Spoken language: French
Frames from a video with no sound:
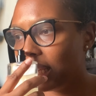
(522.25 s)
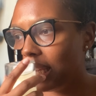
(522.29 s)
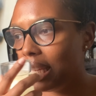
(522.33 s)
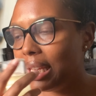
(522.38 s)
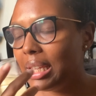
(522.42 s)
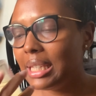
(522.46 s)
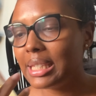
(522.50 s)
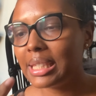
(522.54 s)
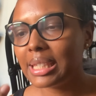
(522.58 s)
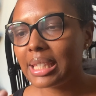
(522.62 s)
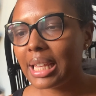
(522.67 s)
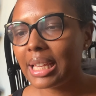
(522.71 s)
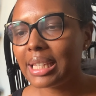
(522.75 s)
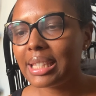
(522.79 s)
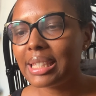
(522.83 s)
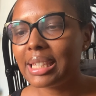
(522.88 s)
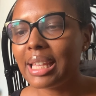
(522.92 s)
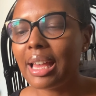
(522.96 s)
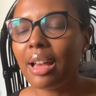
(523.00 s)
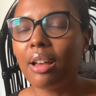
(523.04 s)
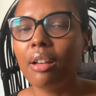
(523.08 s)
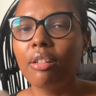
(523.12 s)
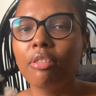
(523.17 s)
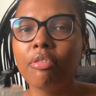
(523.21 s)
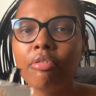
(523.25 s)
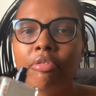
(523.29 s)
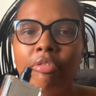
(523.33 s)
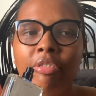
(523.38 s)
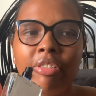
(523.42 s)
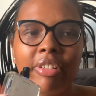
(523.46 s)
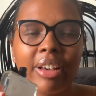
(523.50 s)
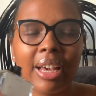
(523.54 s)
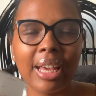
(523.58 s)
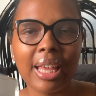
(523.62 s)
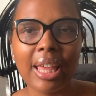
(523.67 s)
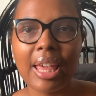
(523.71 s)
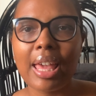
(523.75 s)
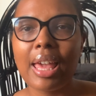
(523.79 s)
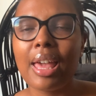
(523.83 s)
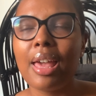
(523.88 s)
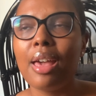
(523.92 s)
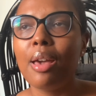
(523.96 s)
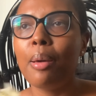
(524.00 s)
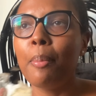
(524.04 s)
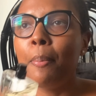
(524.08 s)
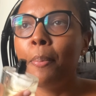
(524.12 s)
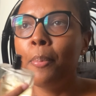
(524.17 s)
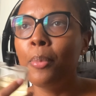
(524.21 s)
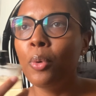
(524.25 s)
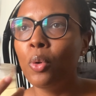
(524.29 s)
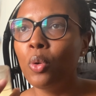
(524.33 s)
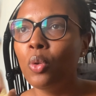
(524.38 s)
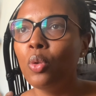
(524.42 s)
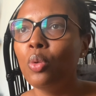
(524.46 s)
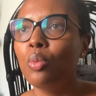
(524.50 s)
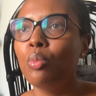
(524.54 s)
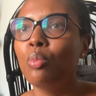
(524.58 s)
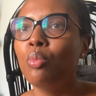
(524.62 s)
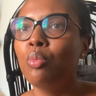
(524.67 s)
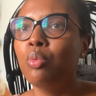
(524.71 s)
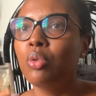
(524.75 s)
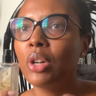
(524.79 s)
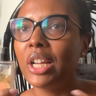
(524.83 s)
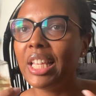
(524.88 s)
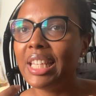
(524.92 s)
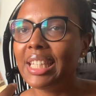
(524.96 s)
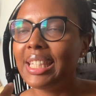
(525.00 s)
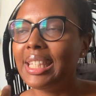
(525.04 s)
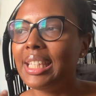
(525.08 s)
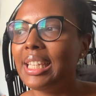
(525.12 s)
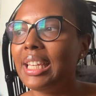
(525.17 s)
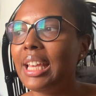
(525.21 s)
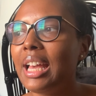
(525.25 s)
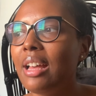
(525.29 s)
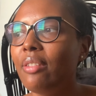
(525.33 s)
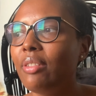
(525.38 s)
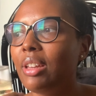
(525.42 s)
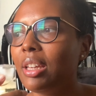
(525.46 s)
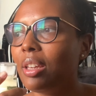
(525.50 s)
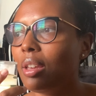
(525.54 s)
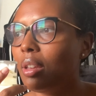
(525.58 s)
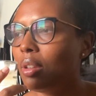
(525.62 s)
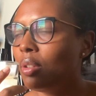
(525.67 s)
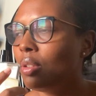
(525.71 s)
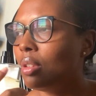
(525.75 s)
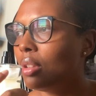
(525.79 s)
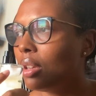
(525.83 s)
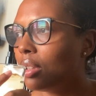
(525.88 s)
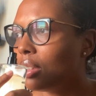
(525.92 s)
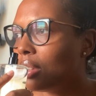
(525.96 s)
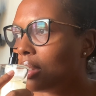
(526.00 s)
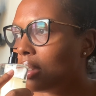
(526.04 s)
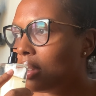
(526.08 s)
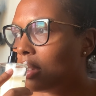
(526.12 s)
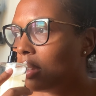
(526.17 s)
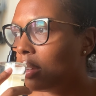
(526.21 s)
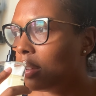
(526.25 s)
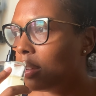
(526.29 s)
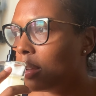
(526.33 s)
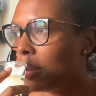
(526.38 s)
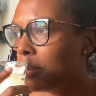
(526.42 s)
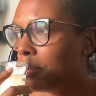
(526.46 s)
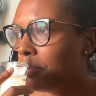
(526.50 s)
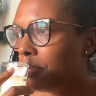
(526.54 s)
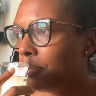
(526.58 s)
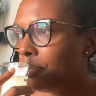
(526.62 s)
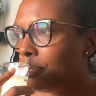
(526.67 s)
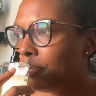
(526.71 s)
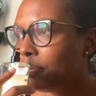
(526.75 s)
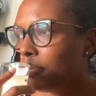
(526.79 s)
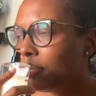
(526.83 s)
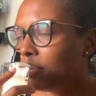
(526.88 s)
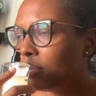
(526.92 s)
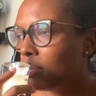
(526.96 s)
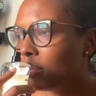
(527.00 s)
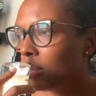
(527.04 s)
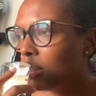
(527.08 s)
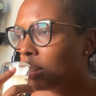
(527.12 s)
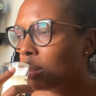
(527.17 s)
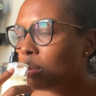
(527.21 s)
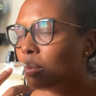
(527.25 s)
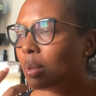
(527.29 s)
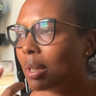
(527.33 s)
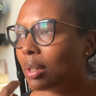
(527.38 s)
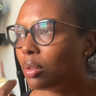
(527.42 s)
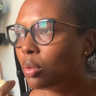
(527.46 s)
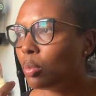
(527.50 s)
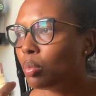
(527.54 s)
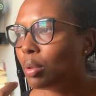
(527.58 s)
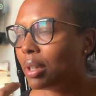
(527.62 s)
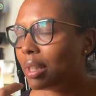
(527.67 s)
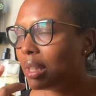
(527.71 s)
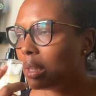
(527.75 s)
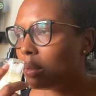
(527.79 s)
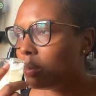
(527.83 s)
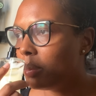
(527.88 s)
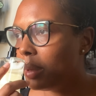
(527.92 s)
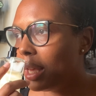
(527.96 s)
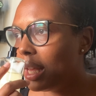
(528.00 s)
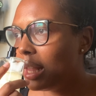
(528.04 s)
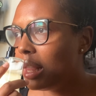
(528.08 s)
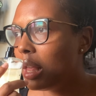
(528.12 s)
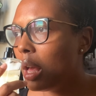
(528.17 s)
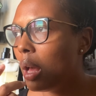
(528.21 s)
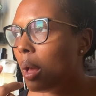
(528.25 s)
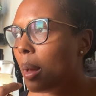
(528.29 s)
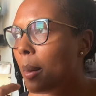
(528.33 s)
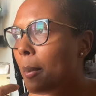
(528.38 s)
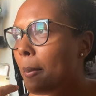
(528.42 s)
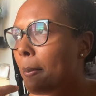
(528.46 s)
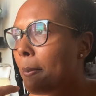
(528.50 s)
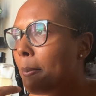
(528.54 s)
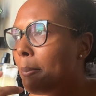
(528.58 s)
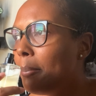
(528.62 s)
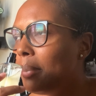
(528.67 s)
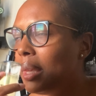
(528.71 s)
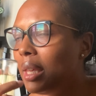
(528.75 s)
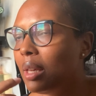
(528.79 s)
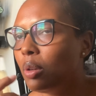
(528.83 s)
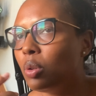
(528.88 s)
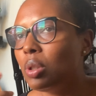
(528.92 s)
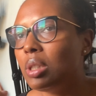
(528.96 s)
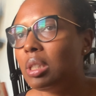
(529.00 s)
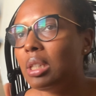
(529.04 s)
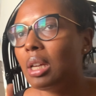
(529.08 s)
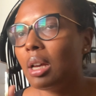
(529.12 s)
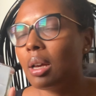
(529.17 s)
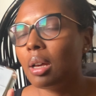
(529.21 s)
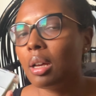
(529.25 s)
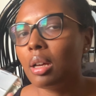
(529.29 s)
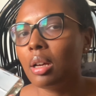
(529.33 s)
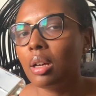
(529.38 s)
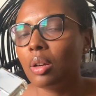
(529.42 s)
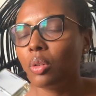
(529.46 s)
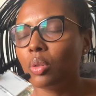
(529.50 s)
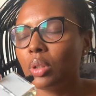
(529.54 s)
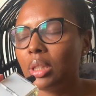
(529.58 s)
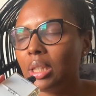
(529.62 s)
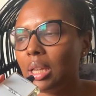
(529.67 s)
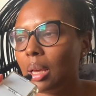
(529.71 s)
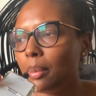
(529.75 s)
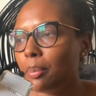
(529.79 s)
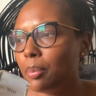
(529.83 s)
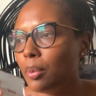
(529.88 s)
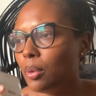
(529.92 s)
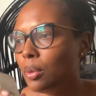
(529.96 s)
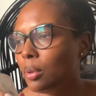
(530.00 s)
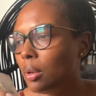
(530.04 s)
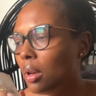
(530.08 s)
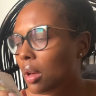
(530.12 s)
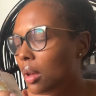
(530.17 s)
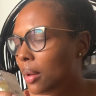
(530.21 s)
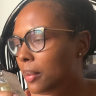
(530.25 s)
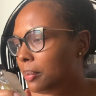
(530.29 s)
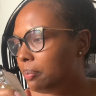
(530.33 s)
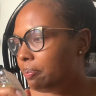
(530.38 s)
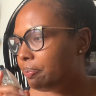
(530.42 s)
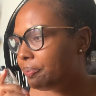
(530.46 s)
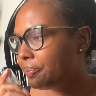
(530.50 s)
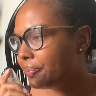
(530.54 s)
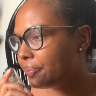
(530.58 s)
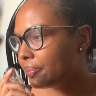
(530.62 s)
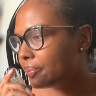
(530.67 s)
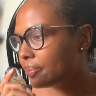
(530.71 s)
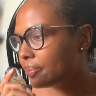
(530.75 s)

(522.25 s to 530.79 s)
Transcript: Et ça, c'est un vrai beau boisé avec une note euh, bah, de bois d'ébène. Mais aussi un, côté un peu euh,